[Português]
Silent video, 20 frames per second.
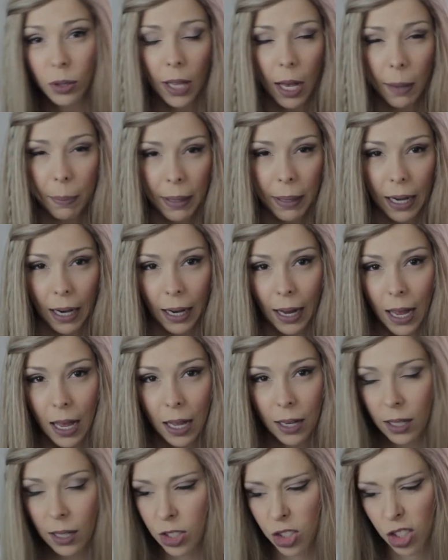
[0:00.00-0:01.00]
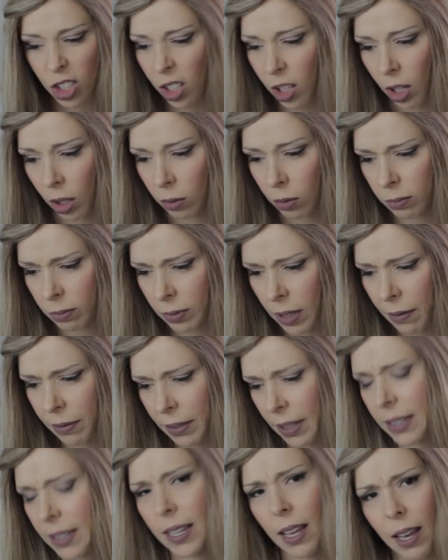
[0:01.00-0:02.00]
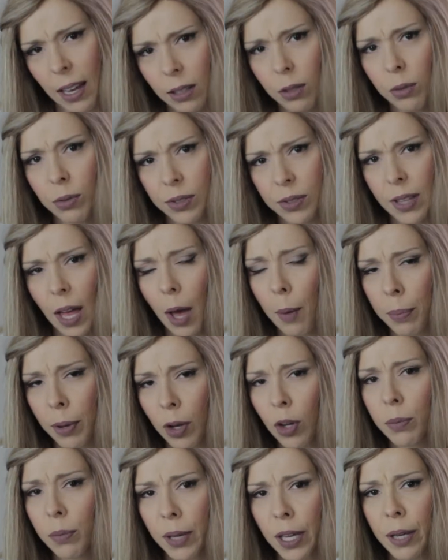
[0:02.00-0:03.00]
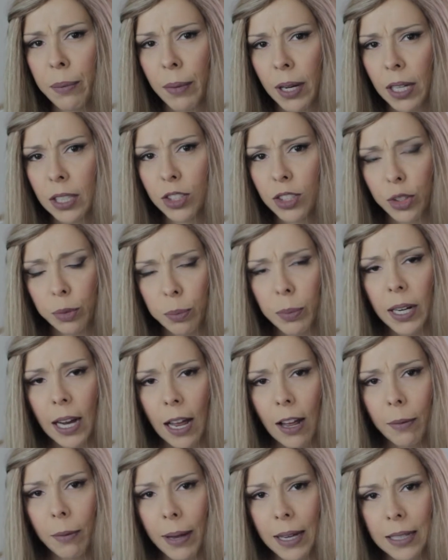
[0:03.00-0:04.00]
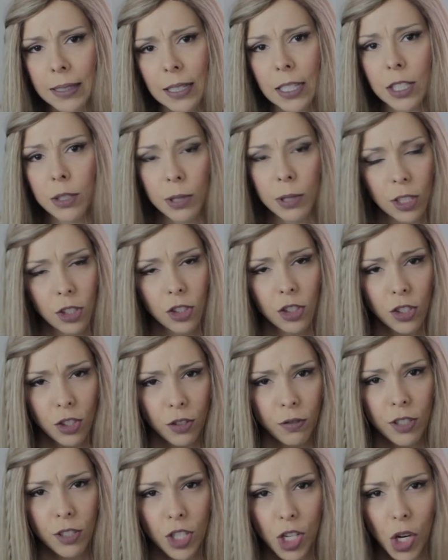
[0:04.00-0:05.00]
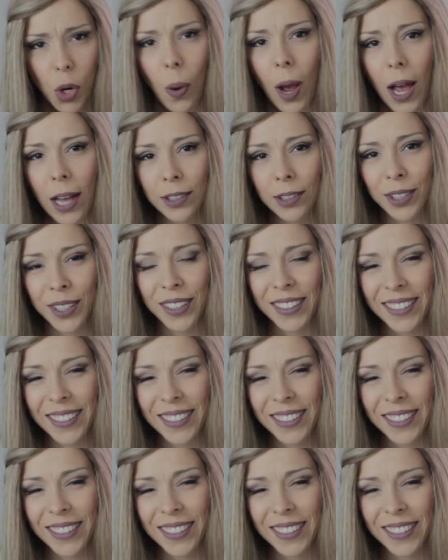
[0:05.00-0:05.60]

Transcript: tapa na cara? Acho que não. Deve ter saído uns tapas. Eu e minha irmã, a gente brigava bastante, porque a gente dividia quarto.